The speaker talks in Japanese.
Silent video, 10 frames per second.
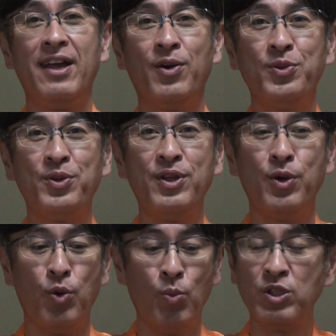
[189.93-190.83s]
えー、本当
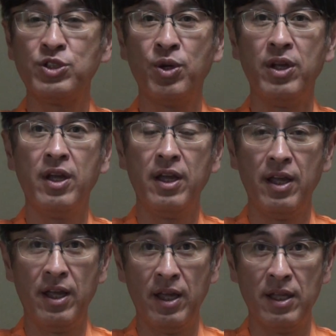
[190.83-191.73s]
に面白い、
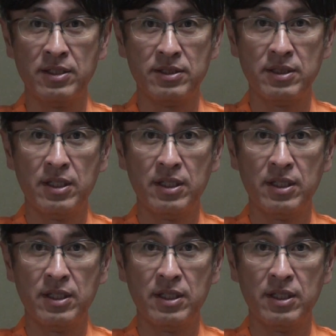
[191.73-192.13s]
えー、